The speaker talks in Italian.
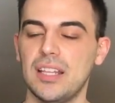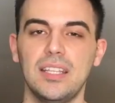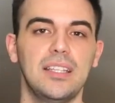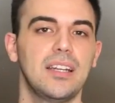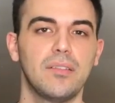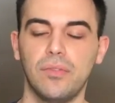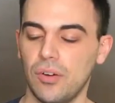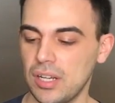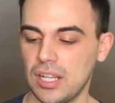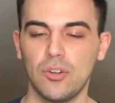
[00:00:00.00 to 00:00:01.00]
di tirar
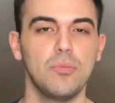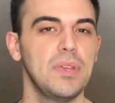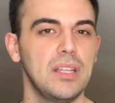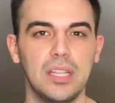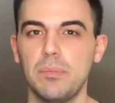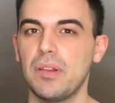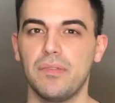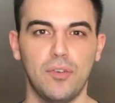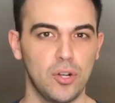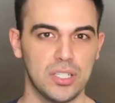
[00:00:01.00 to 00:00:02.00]
fuori argomenti per
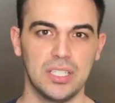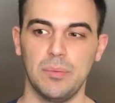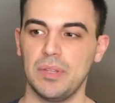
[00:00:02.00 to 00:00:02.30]
forza